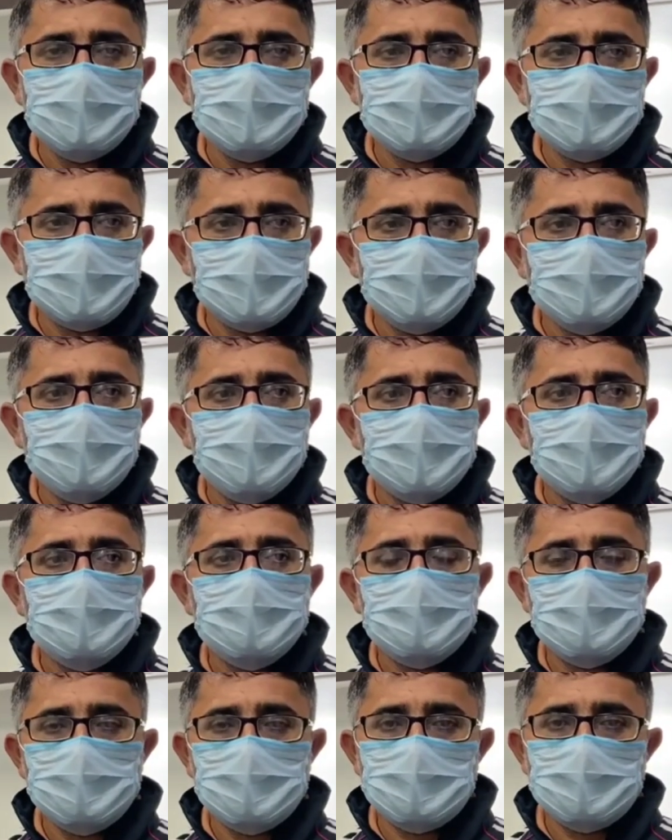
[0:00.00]
धाम
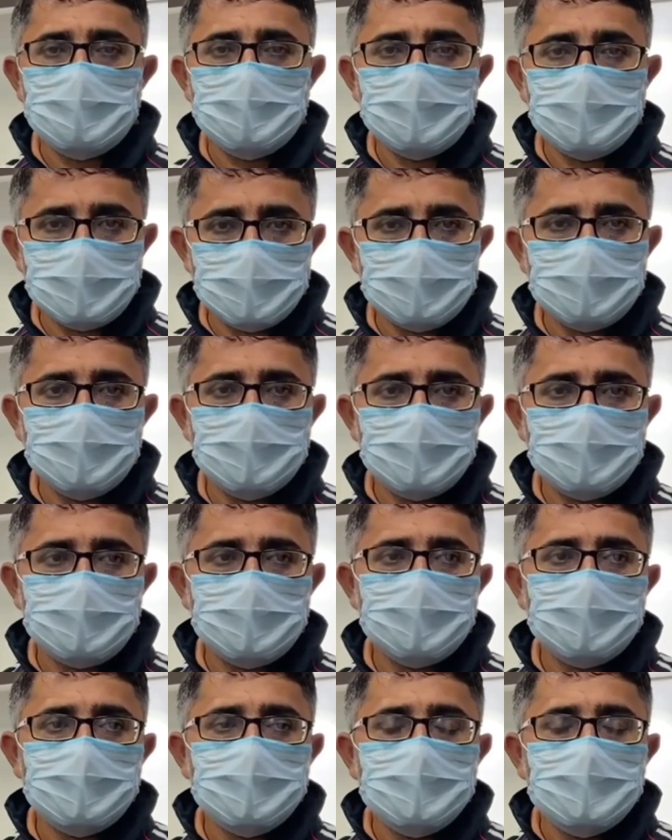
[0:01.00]
और यहाँ भी
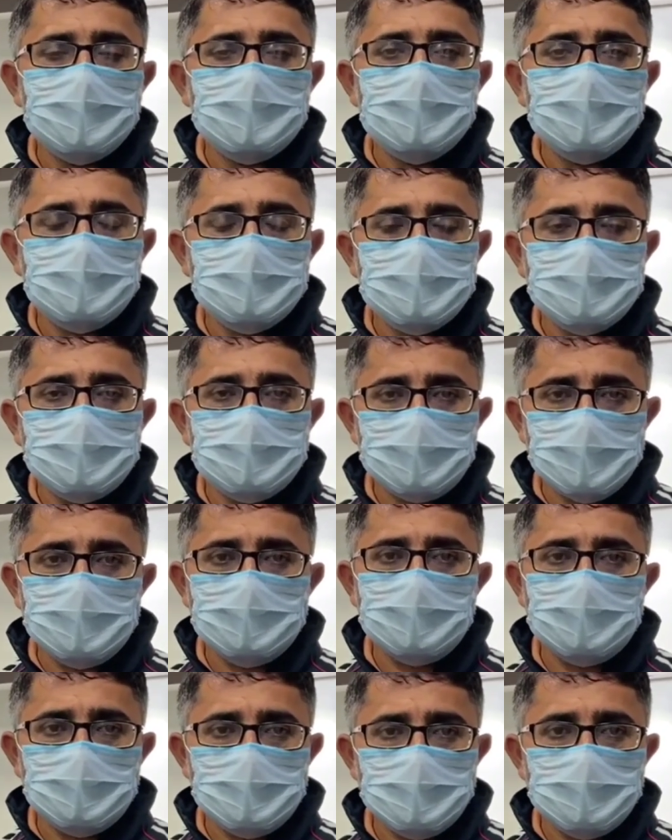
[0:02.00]
हमें समस्त
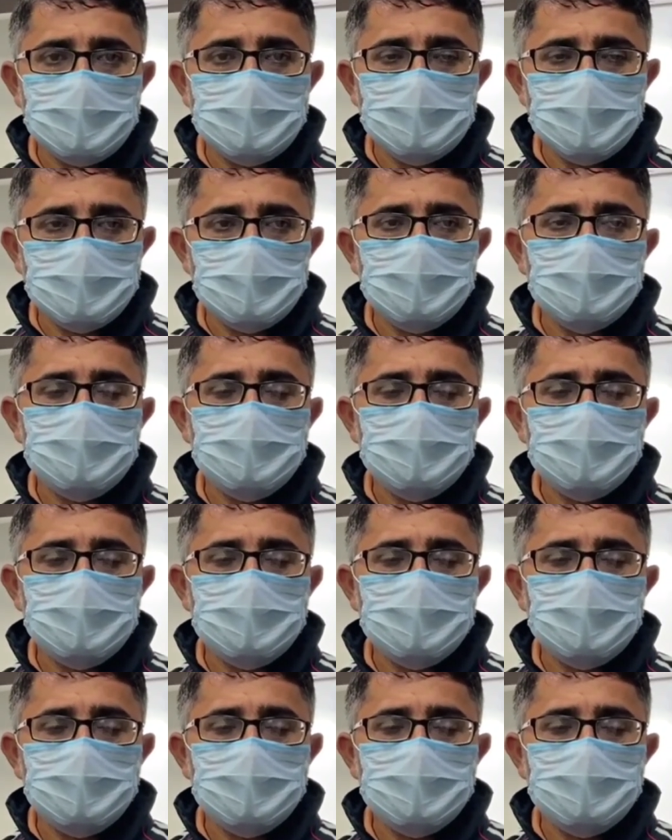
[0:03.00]
सहयोग रू